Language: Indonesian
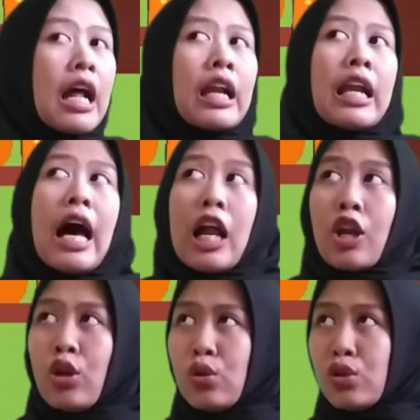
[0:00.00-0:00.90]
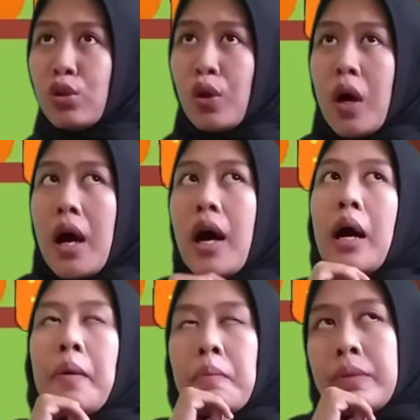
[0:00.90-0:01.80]
Lalu
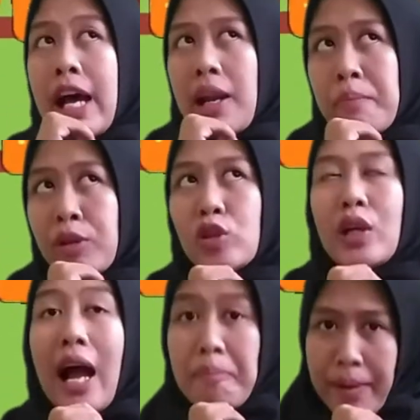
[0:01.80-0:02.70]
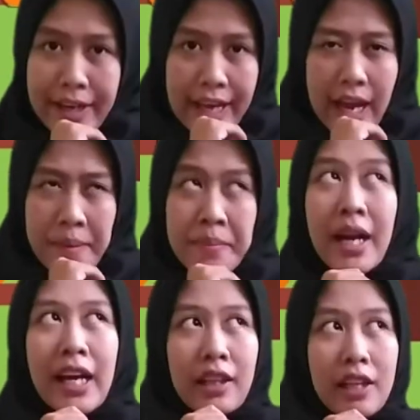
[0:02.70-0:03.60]
dalam bentuk apa ya
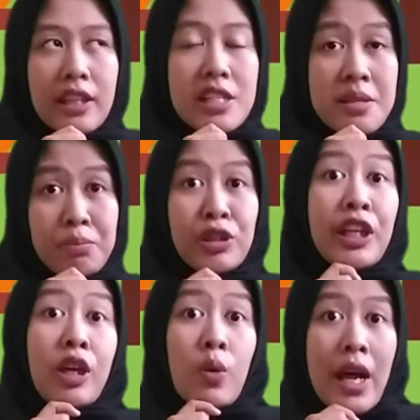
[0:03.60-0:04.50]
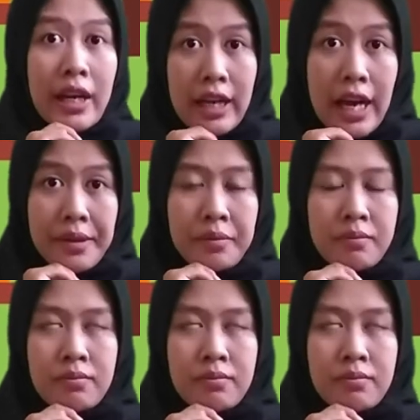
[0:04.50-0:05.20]
makanan tersebut dikeluarkan?